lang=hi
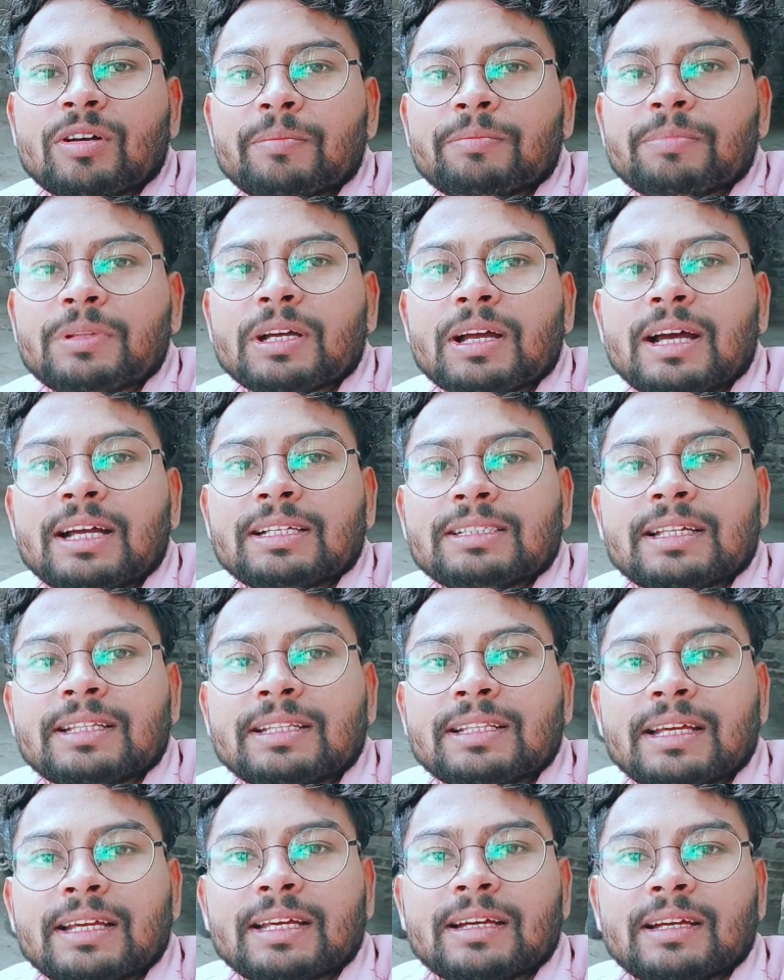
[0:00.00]
कब तक आ
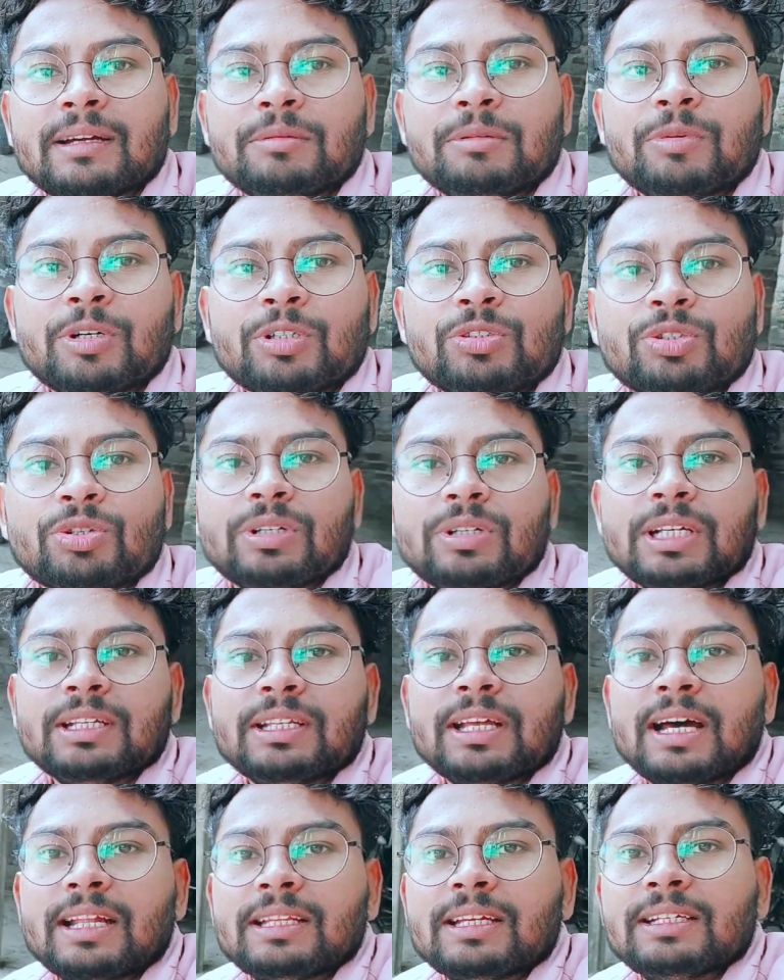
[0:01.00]
जाते हैं अभी बहुत छोटे
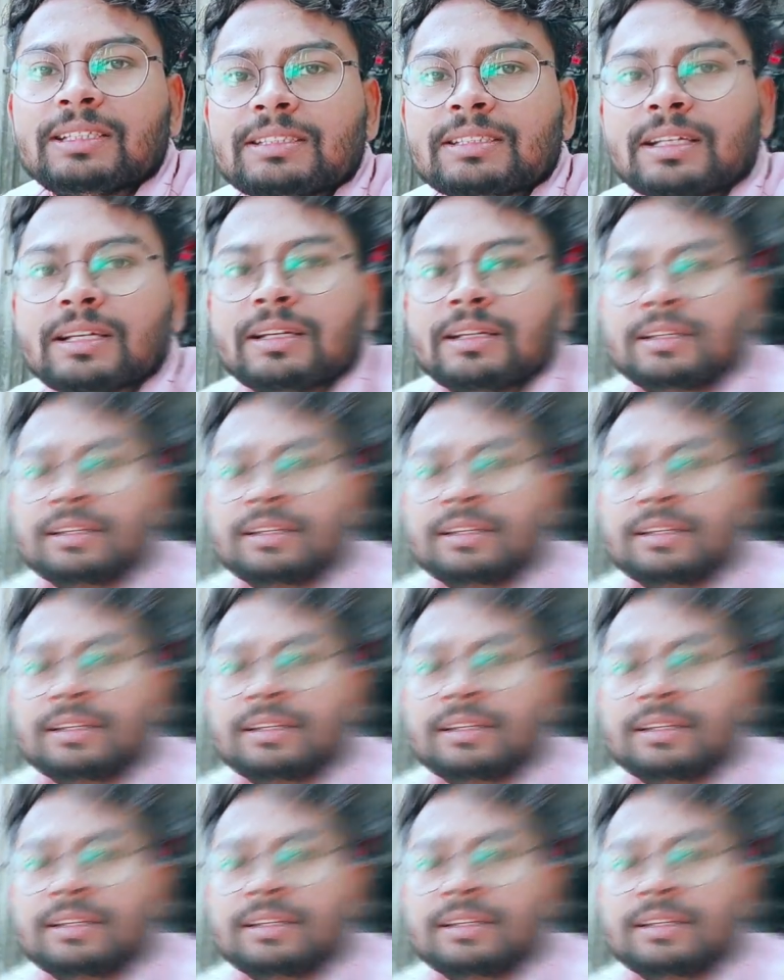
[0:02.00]
दांत हैं इसके